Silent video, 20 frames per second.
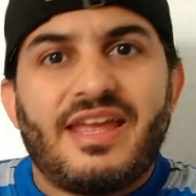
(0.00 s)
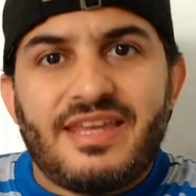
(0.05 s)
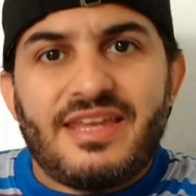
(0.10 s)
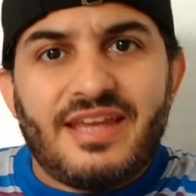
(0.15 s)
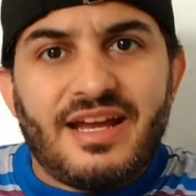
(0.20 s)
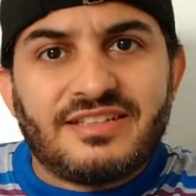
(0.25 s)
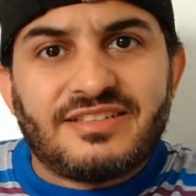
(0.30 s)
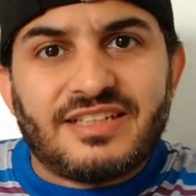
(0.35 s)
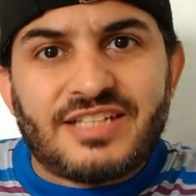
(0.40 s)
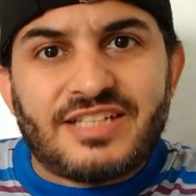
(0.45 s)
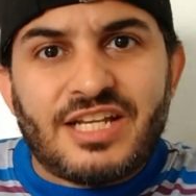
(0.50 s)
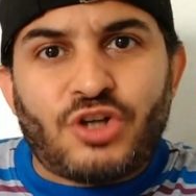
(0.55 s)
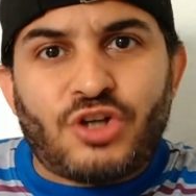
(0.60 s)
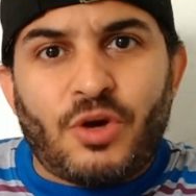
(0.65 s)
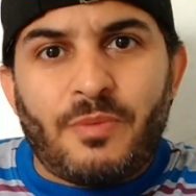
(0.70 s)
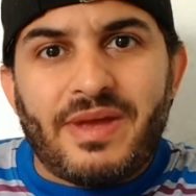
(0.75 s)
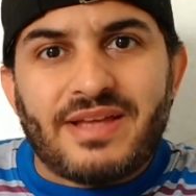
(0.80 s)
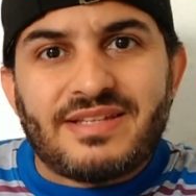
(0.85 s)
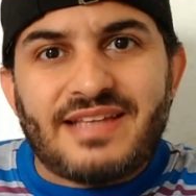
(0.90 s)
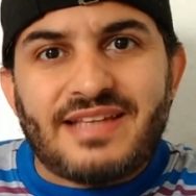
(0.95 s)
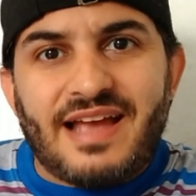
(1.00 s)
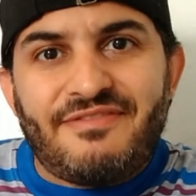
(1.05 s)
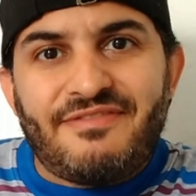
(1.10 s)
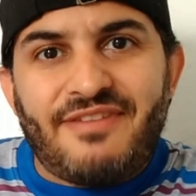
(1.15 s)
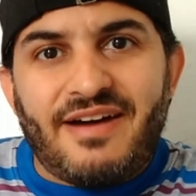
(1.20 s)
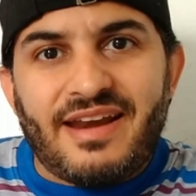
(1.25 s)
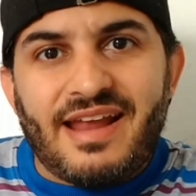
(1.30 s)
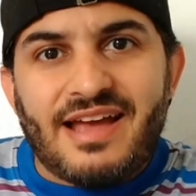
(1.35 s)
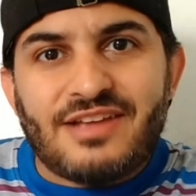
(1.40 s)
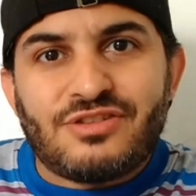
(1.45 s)
E antes da gente começar a
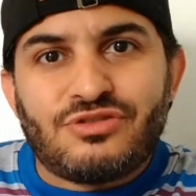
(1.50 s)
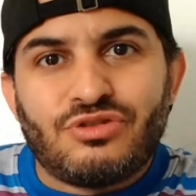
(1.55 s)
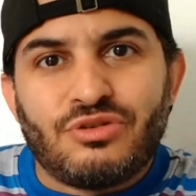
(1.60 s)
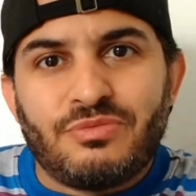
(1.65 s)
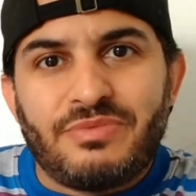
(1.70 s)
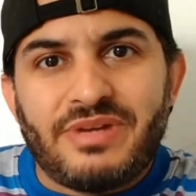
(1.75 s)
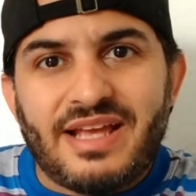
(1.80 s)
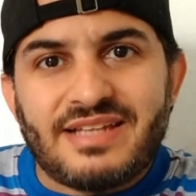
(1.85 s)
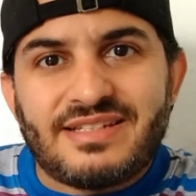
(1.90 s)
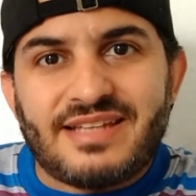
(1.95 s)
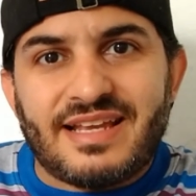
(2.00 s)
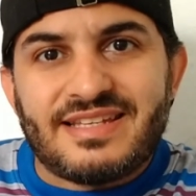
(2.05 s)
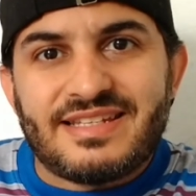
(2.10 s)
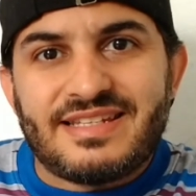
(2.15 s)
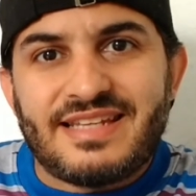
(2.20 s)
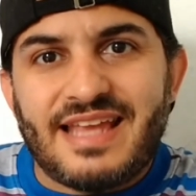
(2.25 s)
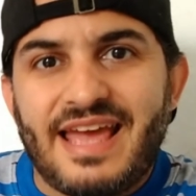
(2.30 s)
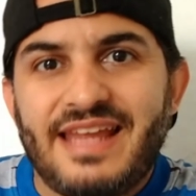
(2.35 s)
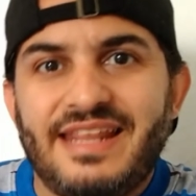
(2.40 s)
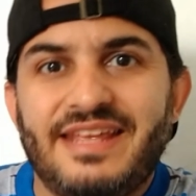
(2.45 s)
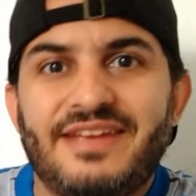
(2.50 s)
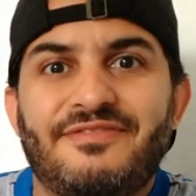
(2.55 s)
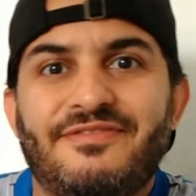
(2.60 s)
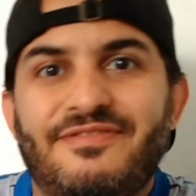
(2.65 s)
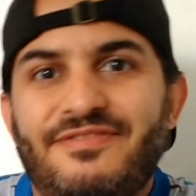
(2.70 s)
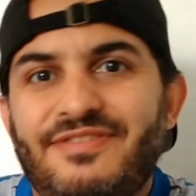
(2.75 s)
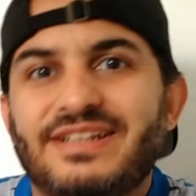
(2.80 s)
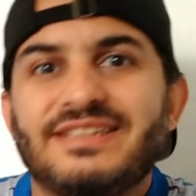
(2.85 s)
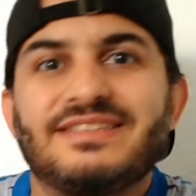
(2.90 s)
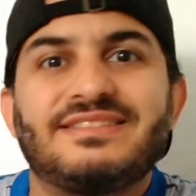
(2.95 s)
falar sobre essa série
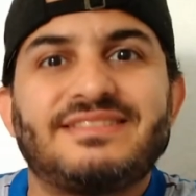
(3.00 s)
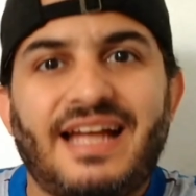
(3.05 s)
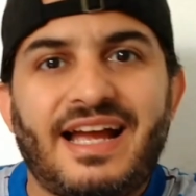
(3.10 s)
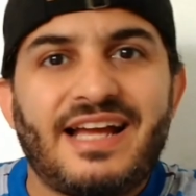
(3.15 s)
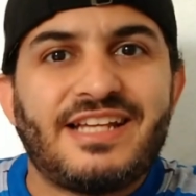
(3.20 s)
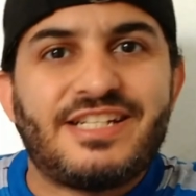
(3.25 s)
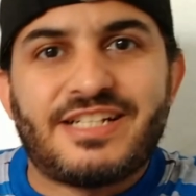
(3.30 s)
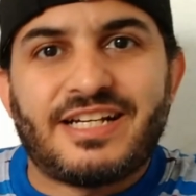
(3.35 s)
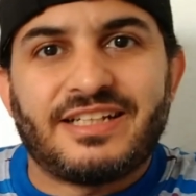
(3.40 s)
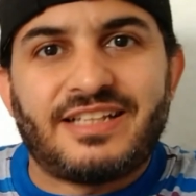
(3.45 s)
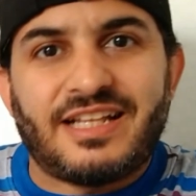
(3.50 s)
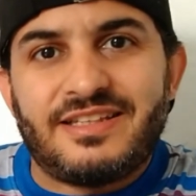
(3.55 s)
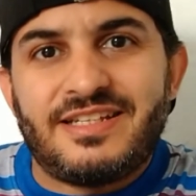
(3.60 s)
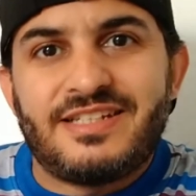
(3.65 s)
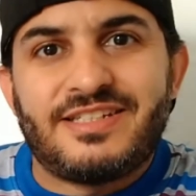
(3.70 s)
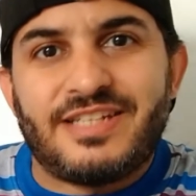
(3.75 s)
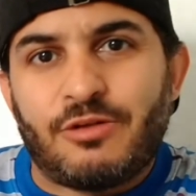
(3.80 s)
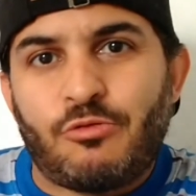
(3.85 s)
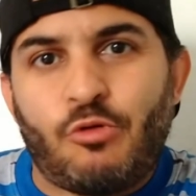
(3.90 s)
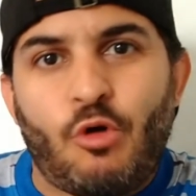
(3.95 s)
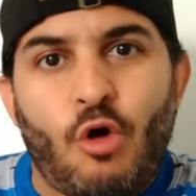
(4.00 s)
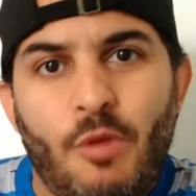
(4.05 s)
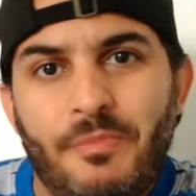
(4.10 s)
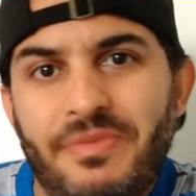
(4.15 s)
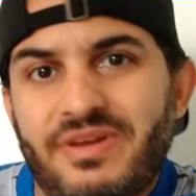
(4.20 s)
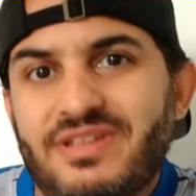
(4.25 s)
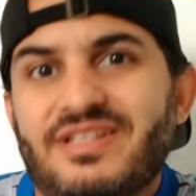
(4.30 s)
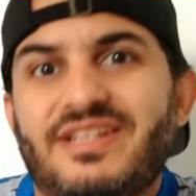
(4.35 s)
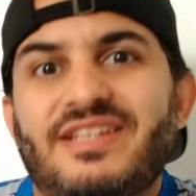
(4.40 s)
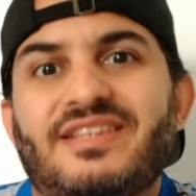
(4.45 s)
fantástica da DC
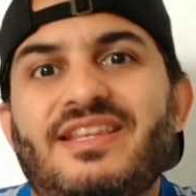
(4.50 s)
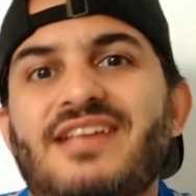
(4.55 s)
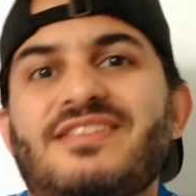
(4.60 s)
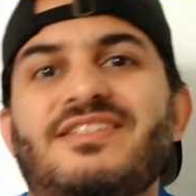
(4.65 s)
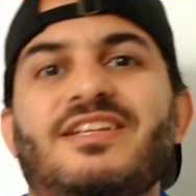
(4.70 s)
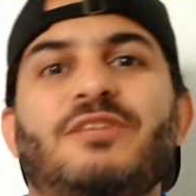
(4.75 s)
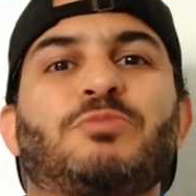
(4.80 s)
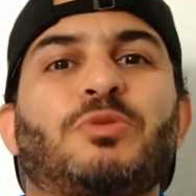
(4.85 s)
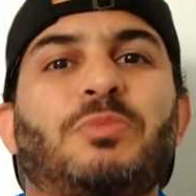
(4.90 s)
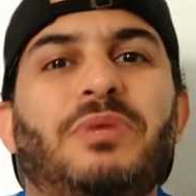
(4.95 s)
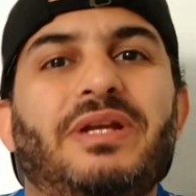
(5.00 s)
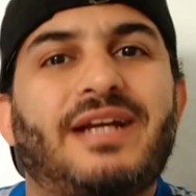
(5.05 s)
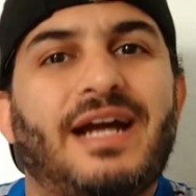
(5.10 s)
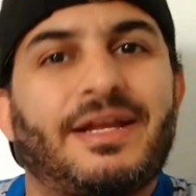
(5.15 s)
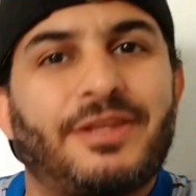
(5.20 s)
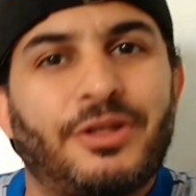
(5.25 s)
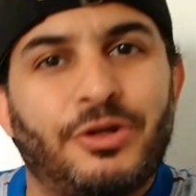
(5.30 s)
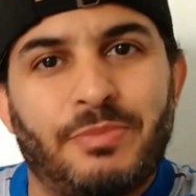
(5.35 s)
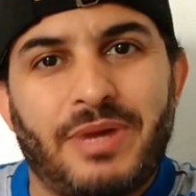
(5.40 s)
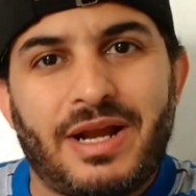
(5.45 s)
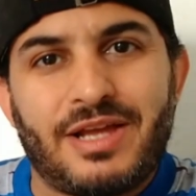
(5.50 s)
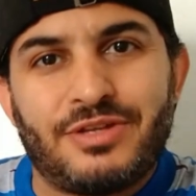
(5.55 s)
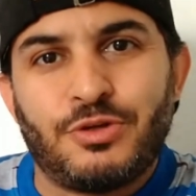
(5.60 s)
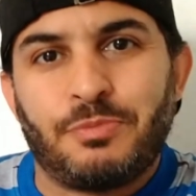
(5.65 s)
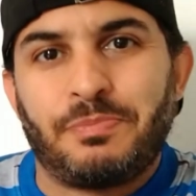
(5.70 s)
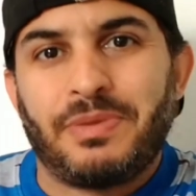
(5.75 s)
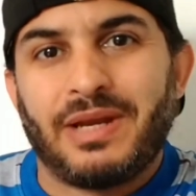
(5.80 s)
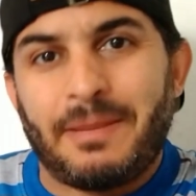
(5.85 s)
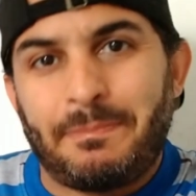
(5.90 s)
Comics que está sendo publicada no Brasil pela